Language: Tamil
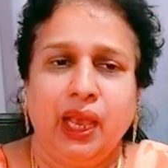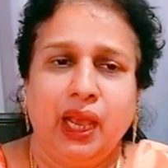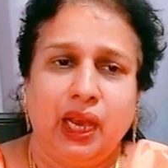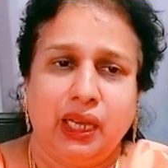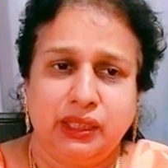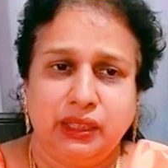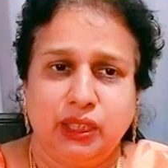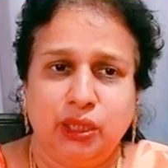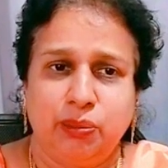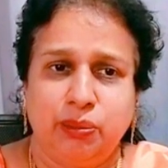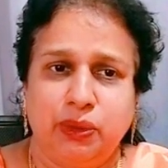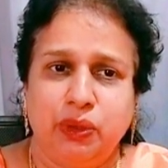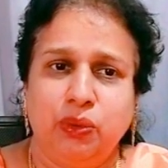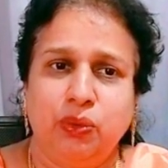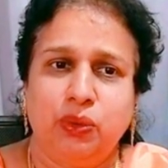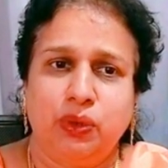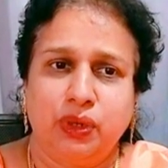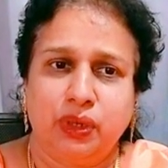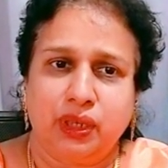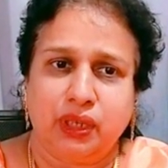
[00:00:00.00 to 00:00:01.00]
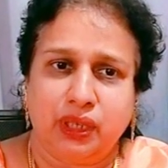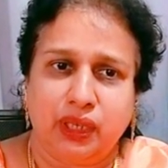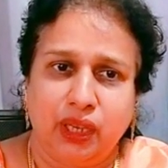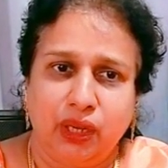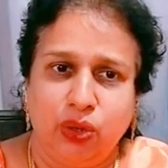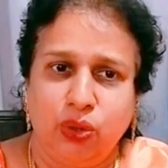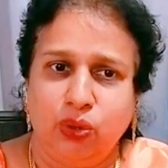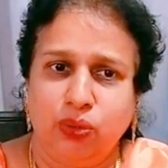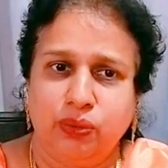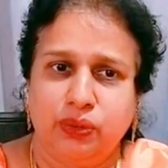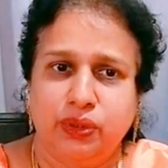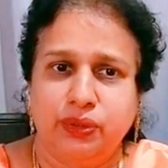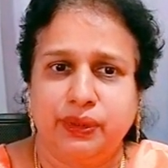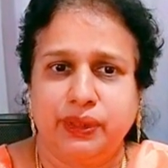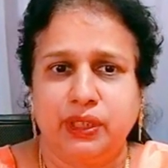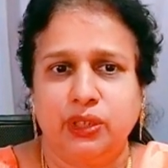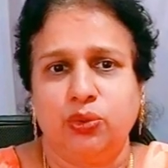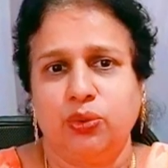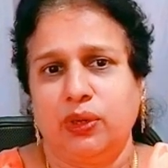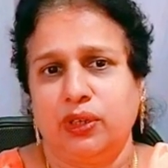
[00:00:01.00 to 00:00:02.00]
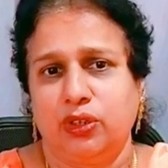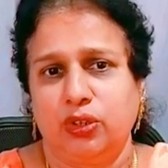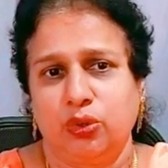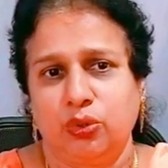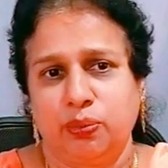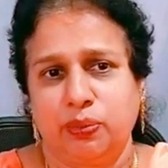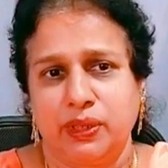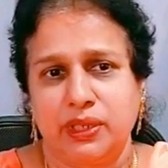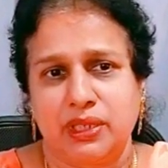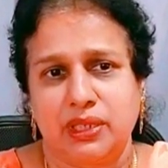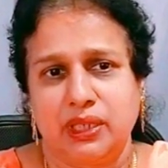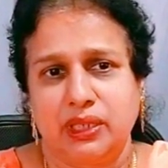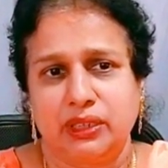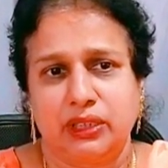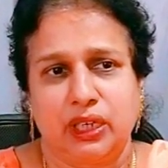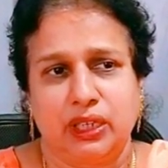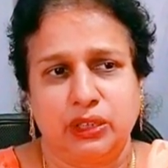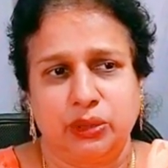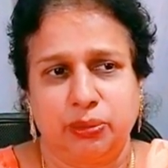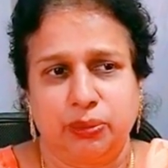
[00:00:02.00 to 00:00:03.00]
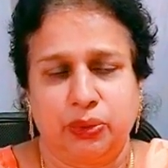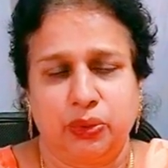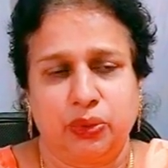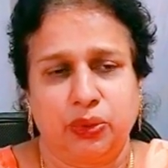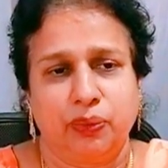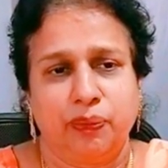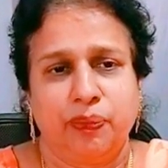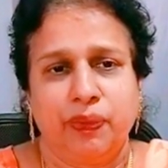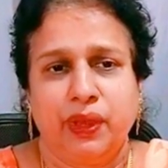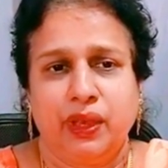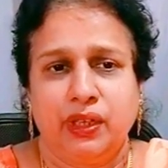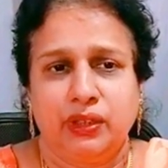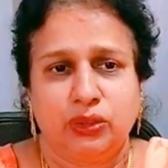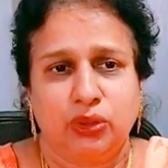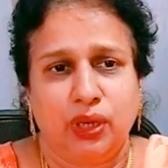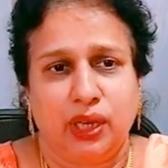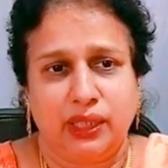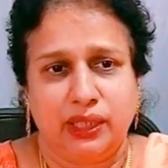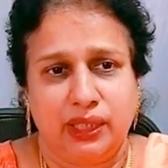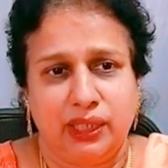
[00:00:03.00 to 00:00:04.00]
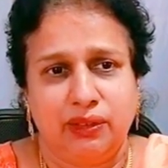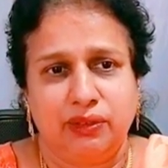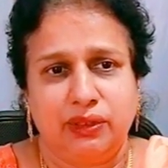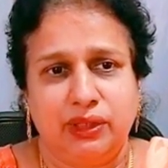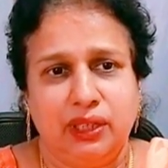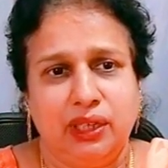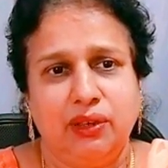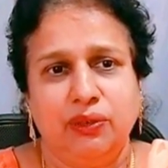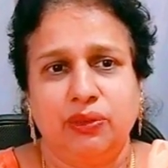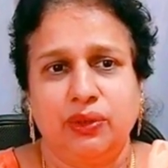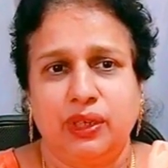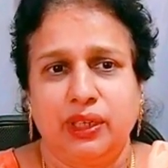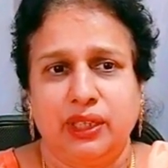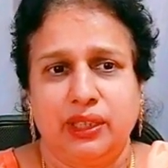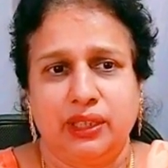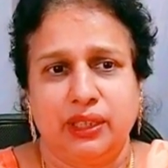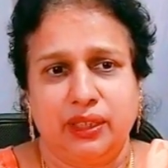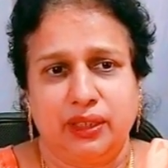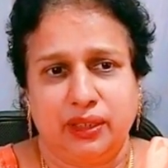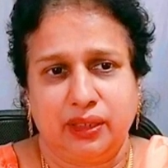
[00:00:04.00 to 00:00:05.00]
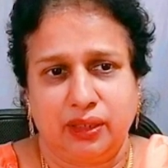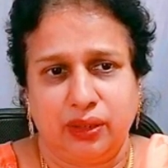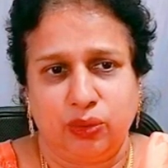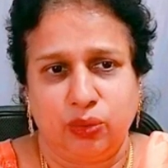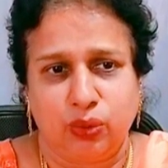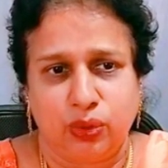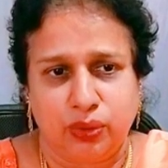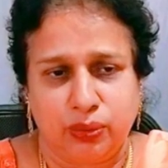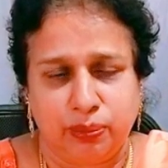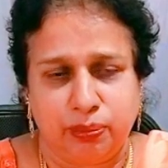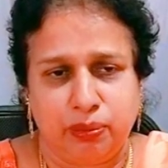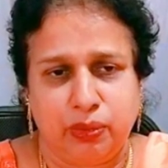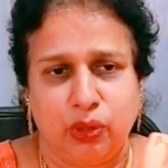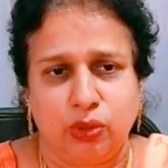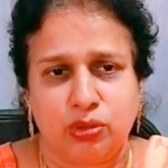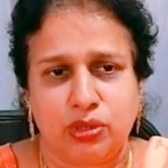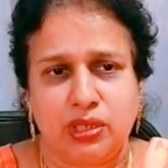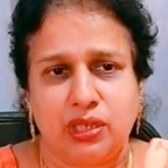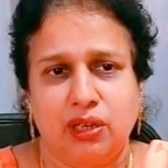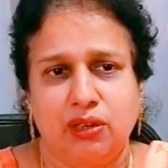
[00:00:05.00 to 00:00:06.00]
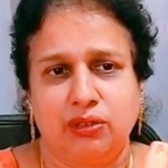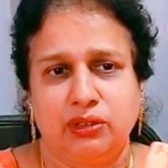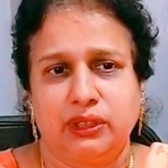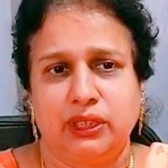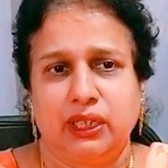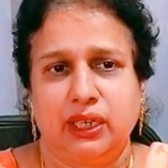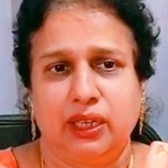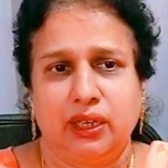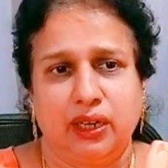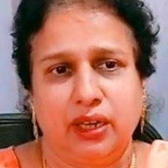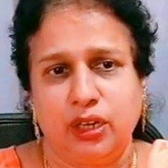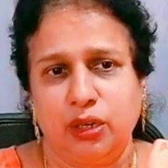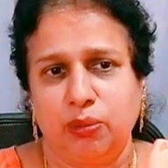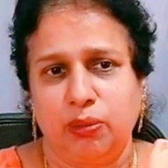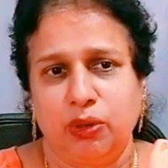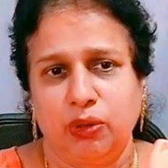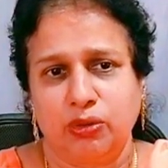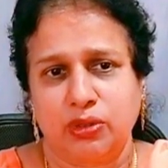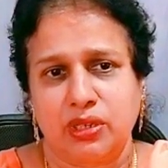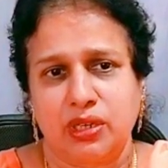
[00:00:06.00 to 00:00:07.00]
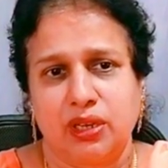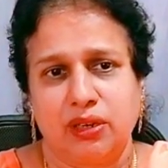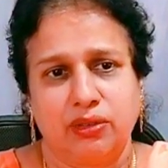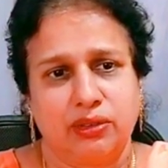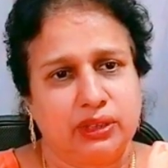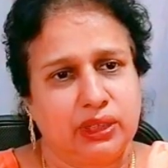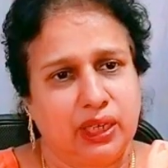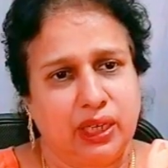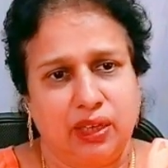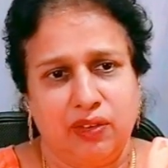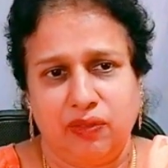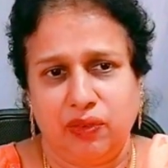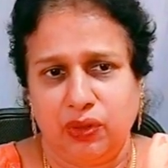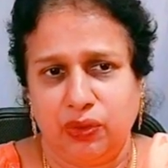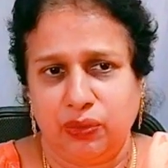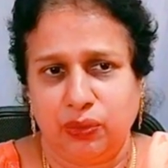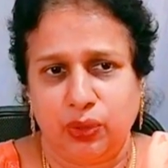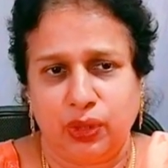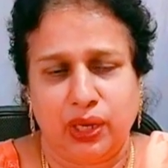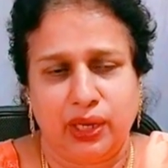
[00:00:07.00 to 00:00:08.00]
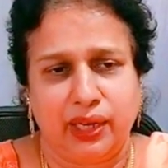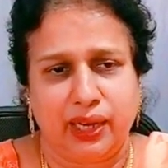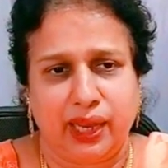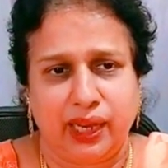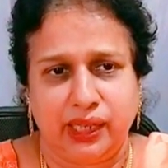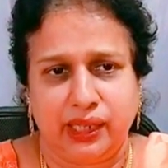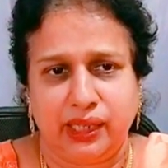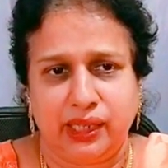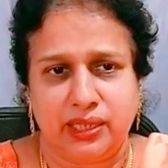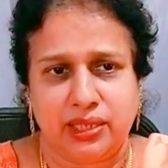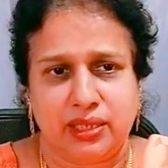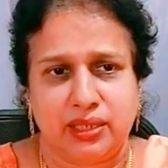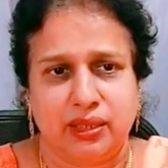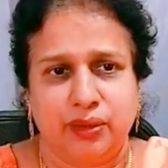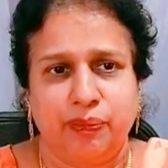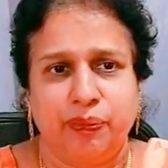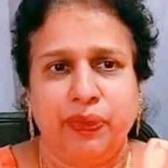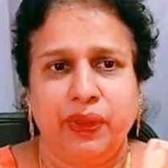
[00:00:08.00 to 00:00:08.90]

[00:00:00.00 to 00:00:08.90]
அதுக்கப்புறம் ஒரு கிலோவுக்கு வந்து டுவெண்ட்டி ருபீஸ் தான் சார்ஜ் பண்ணுறோம் ஸோ அதில் வந்து அவங்க அந்த ஒரு ப்ளவுஸ்னாலும் சரி ரெண்டு ப்ளவுஸ்னாலும் சரி எவ்வளோ உள்ள நைட்டிஸு